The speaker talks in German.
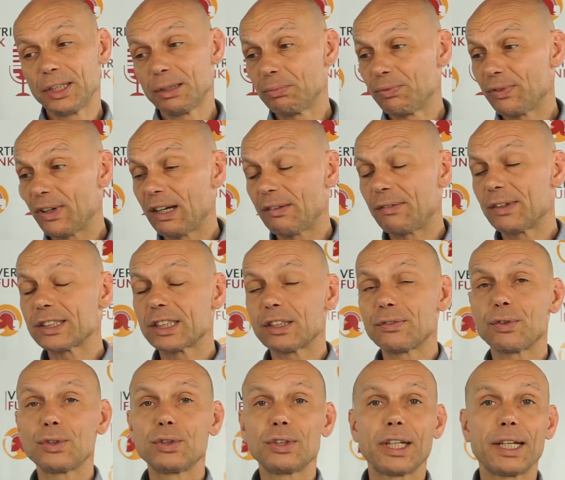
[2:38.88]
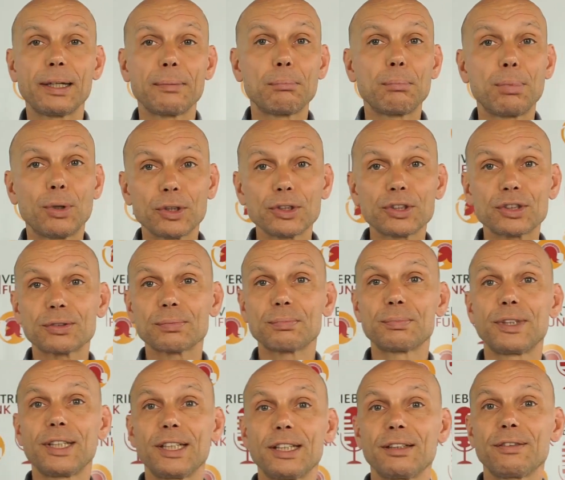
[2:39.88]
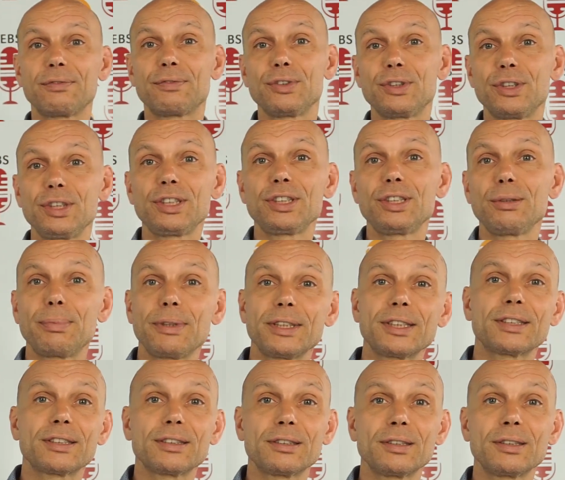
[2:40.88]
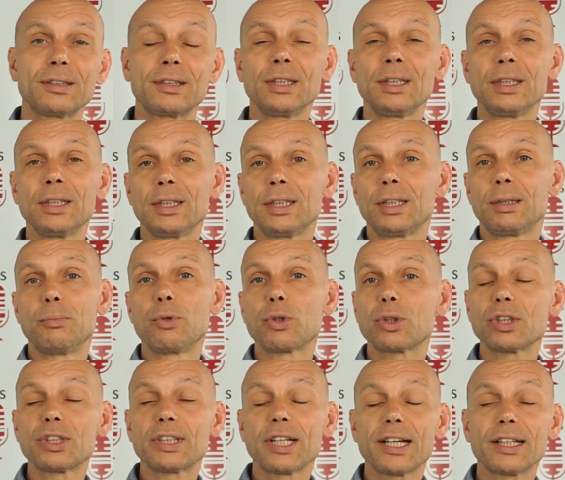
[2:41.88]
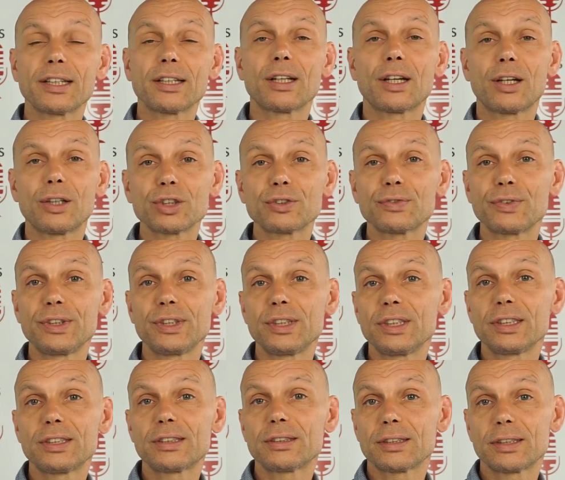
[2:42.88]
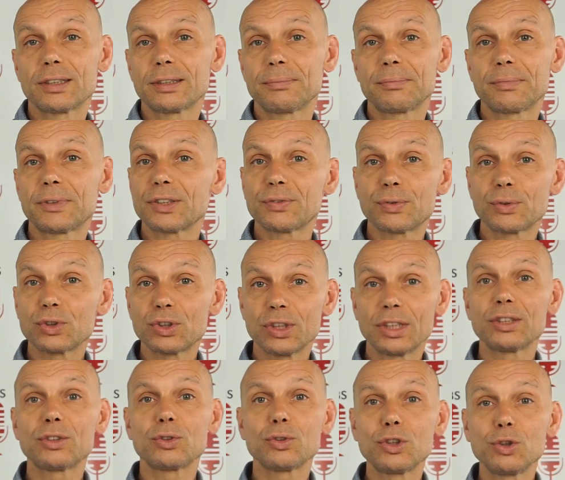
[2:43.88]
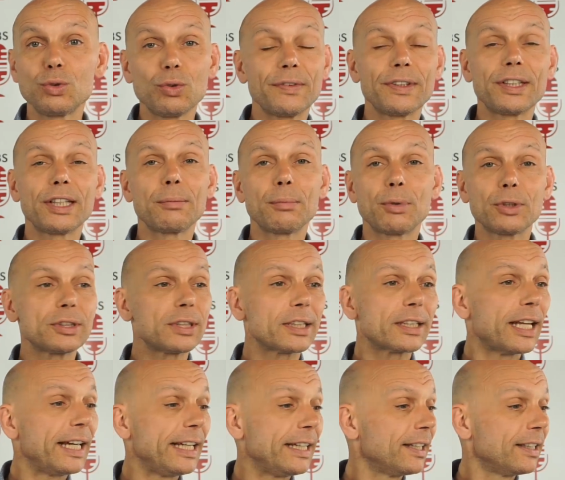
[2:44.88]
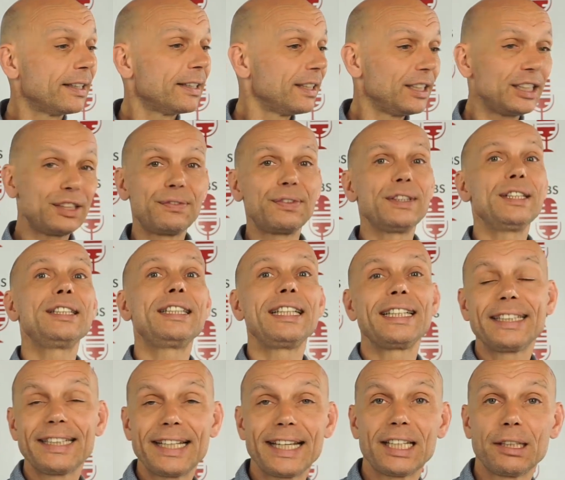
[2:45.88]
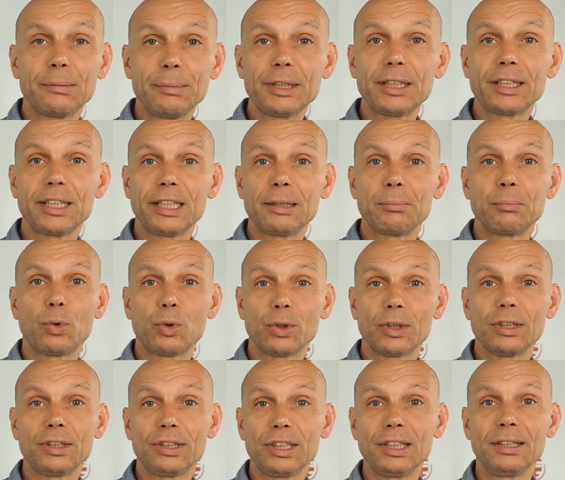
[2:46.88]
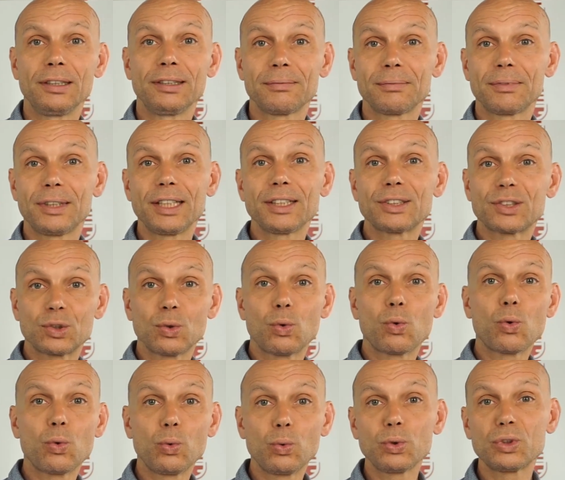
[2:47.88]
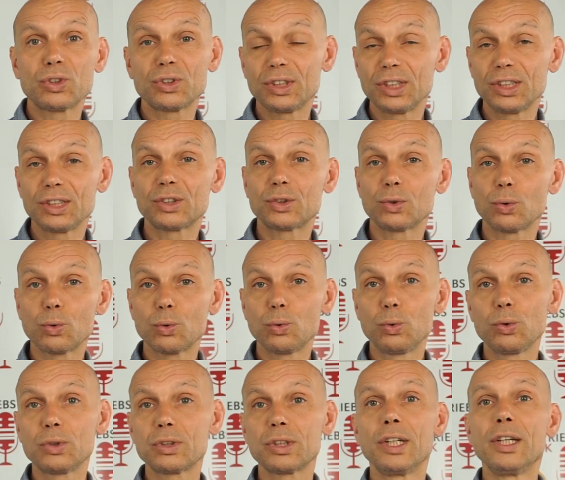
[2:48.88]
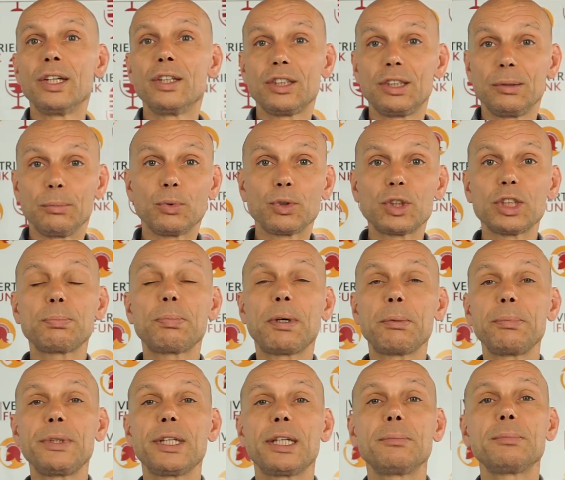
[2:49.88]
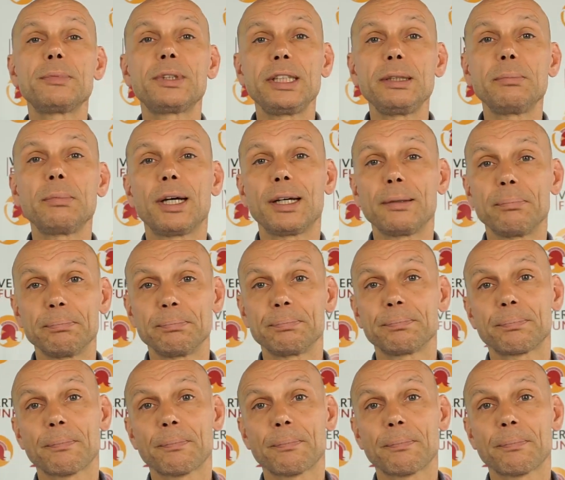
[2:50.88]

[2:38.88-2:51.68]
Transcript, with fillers: im Fahrwasser von deinem Boss, der für dich die besten Möglichkeiten rausfindet. Ähm, das funktioniert natürlich nur, wenn dein Boss sagt, hey, ich will den gerne mitnehmen oder die. Der ist so gut, die ist so gut, die muss ich bei mir im Team haben.